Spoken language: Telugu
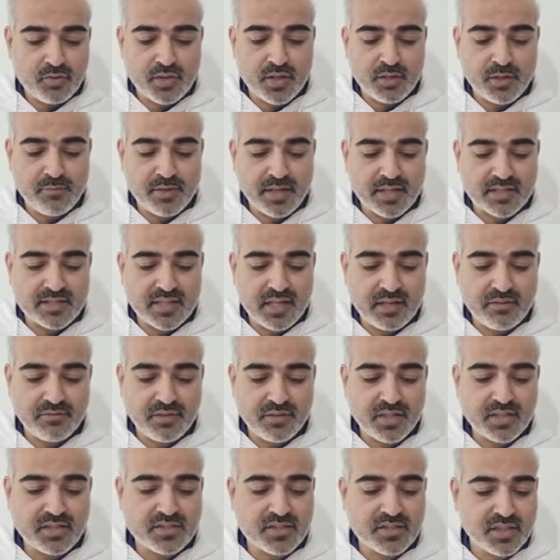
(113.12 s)
ఆ టైంను
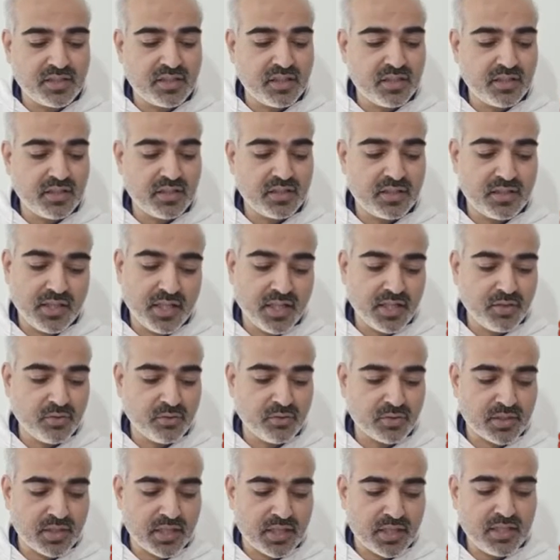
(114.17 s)
మనము
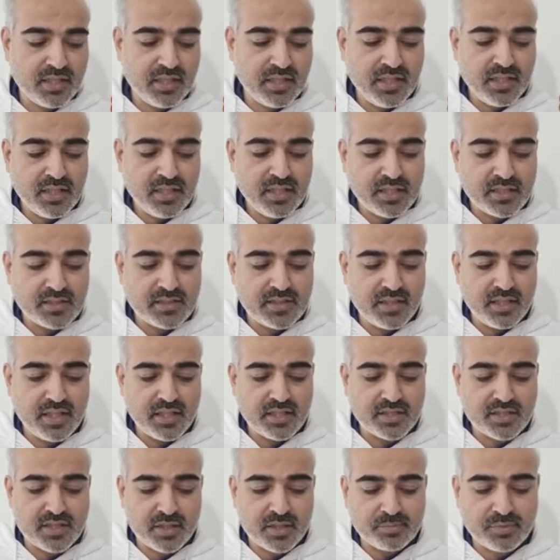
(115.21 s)
ఎలా
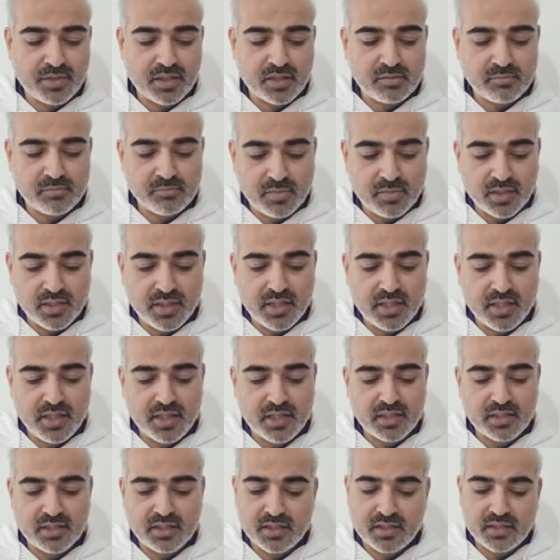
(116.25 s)
వెచ్చించుకోవాలి
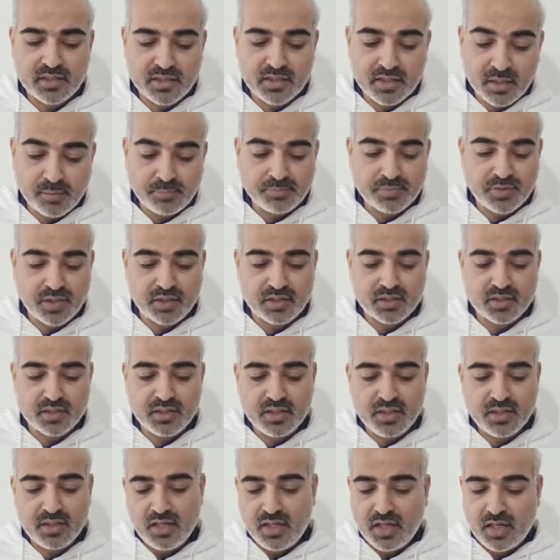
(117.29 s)
ఎలా పొదుపు
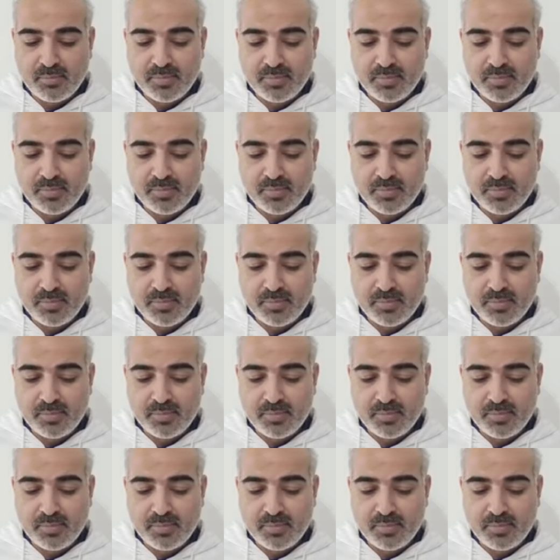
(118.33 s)
చేసుకోవాలి